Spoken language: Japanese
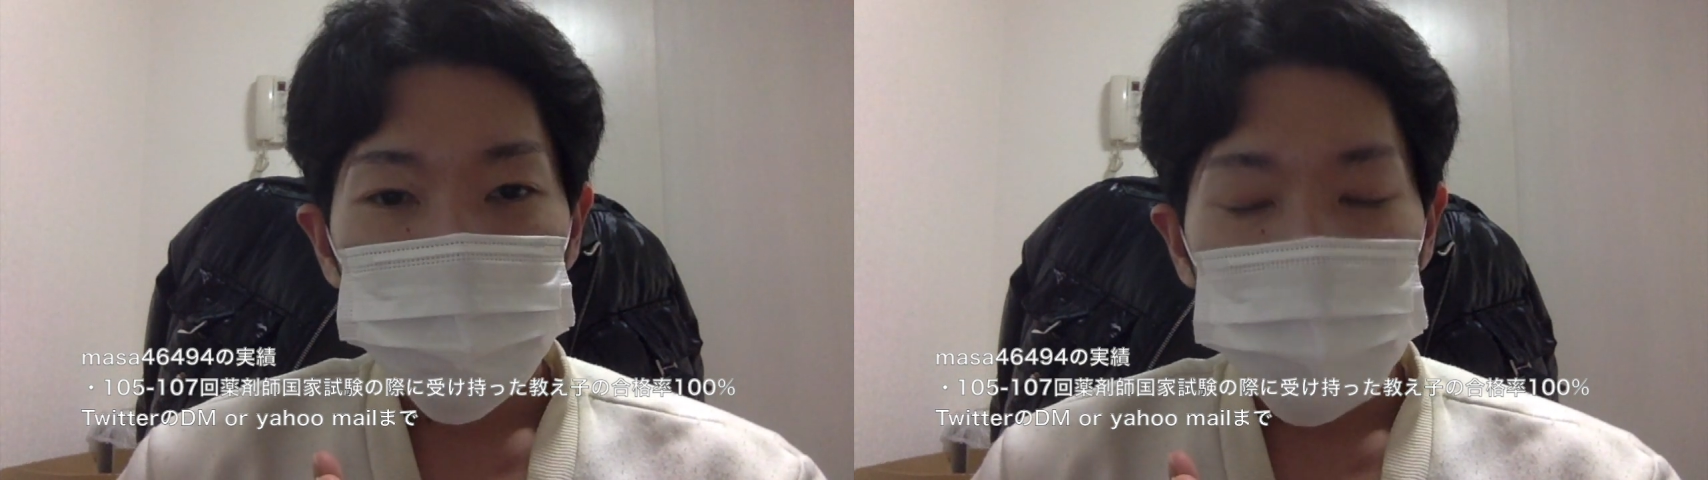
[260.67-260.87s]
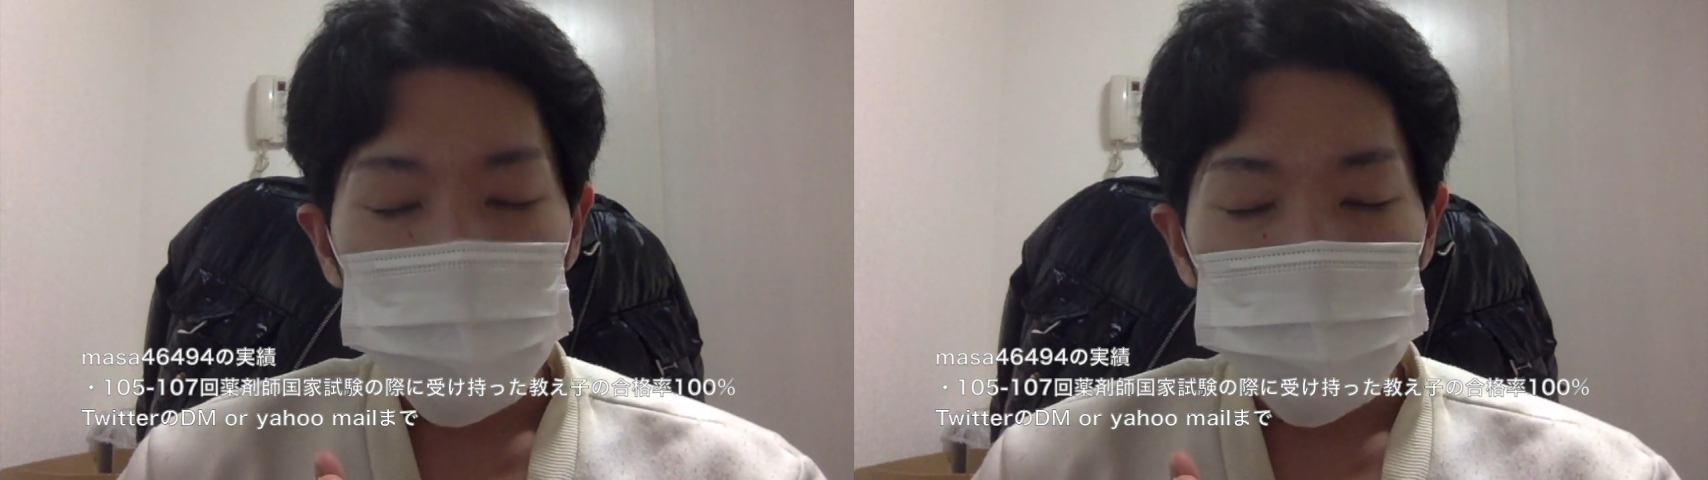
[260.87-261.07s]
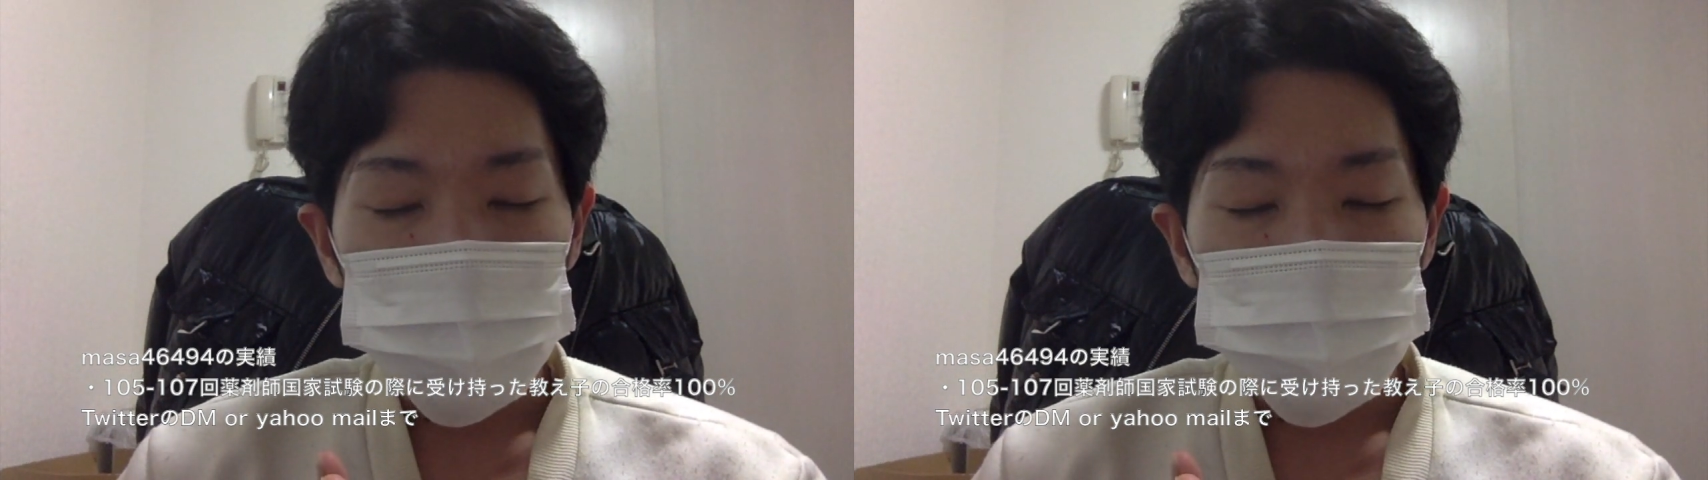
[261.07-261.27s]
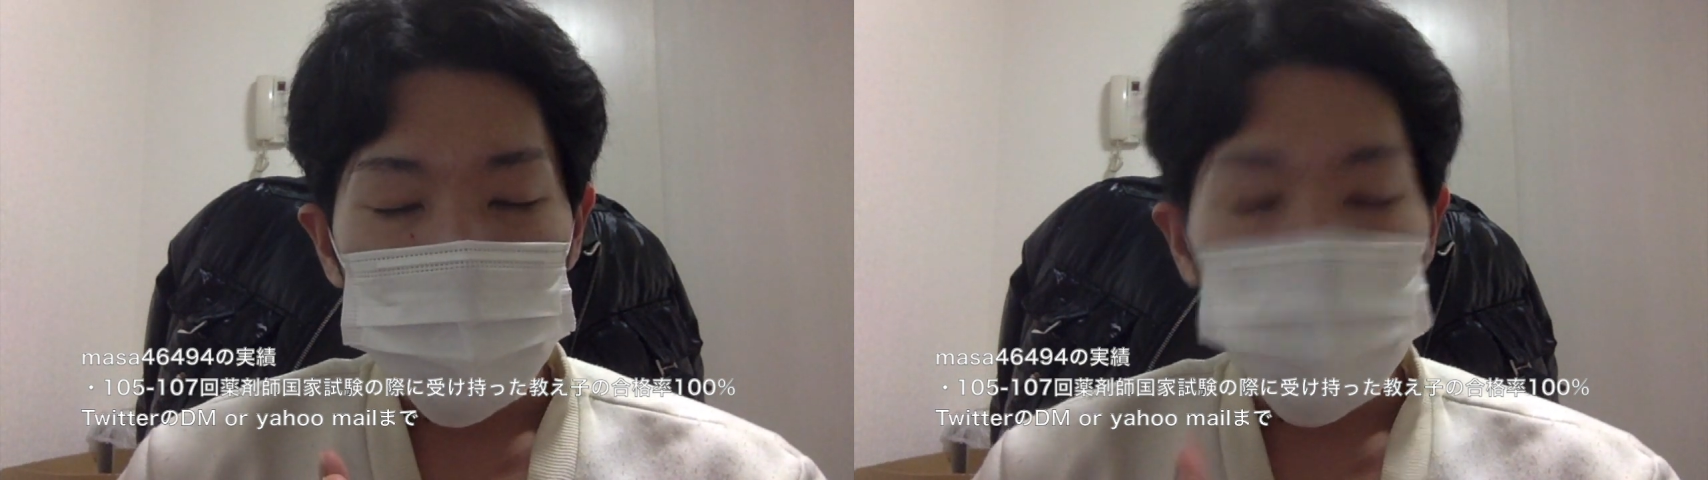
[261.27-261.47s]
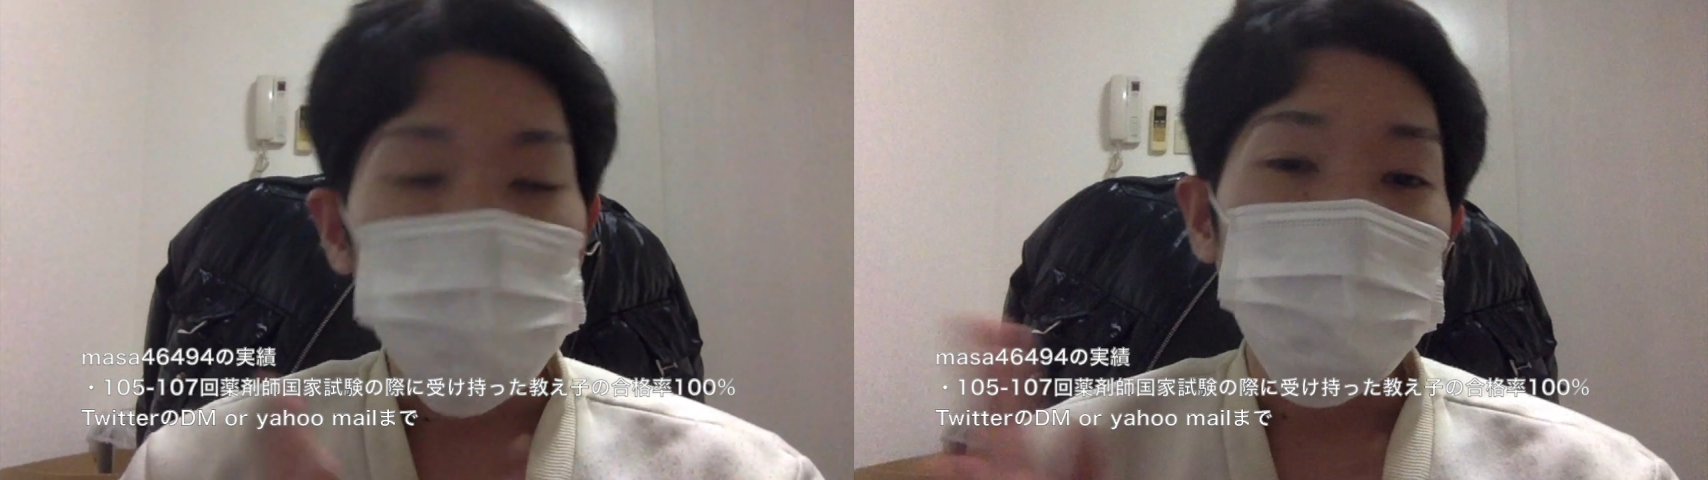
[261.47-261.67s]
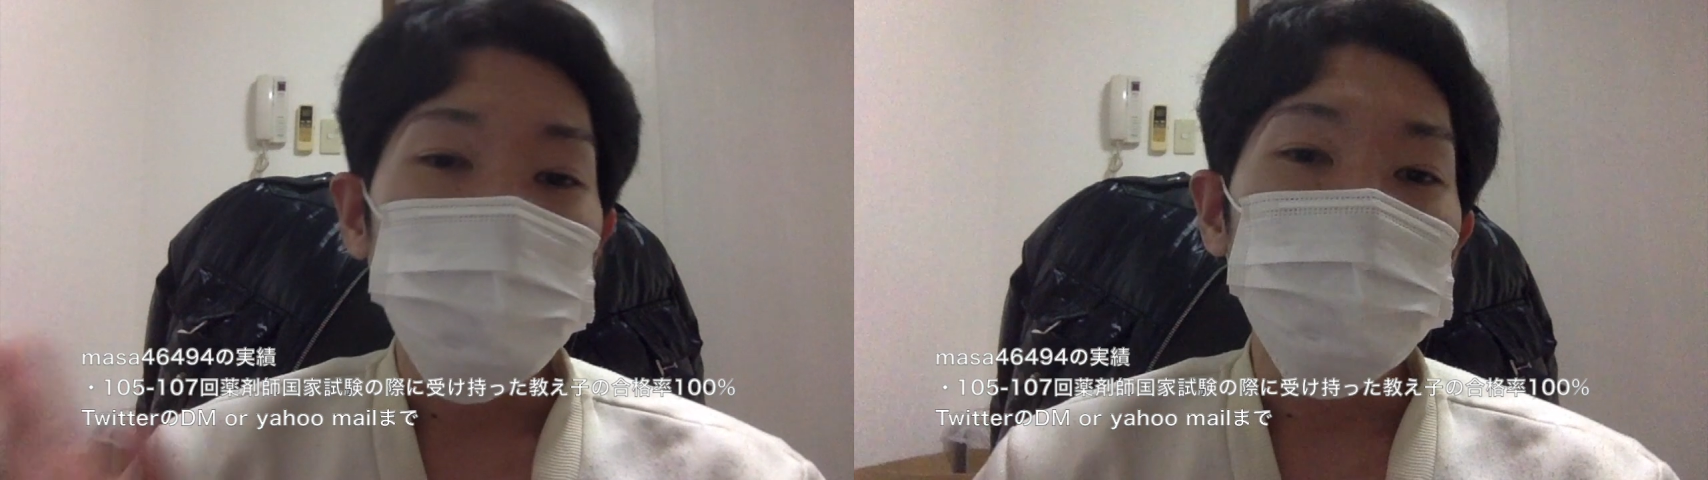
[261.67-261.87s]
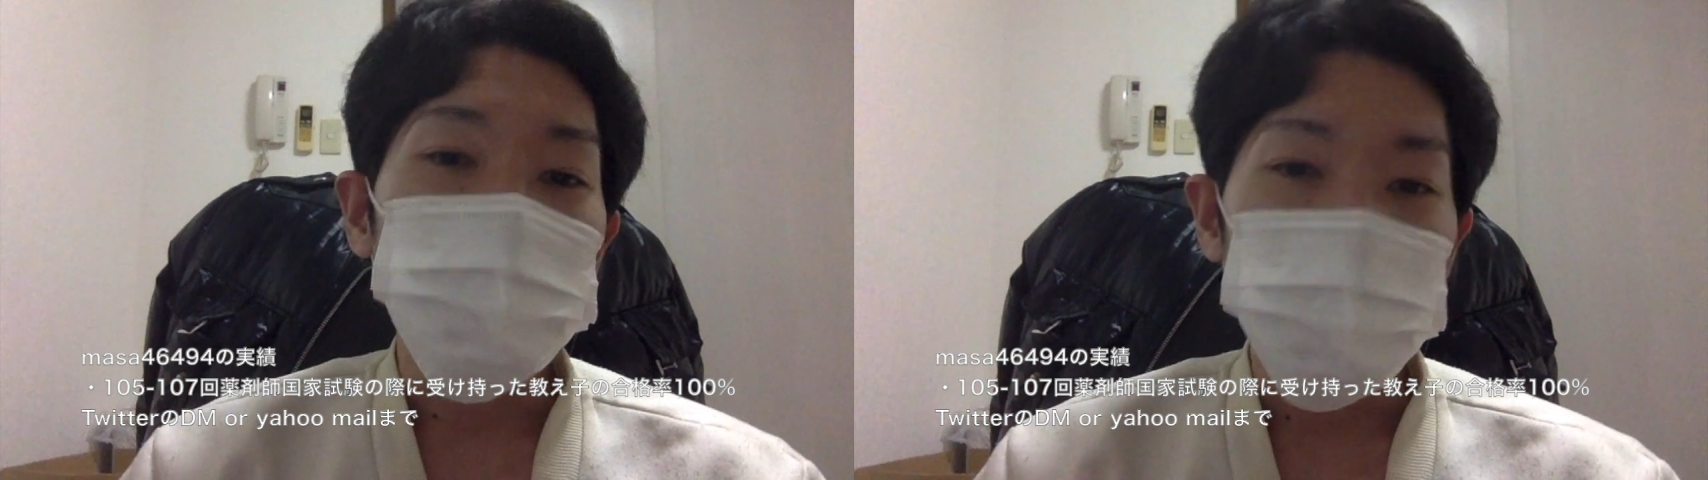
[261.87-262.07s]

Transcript: あの、教えていくん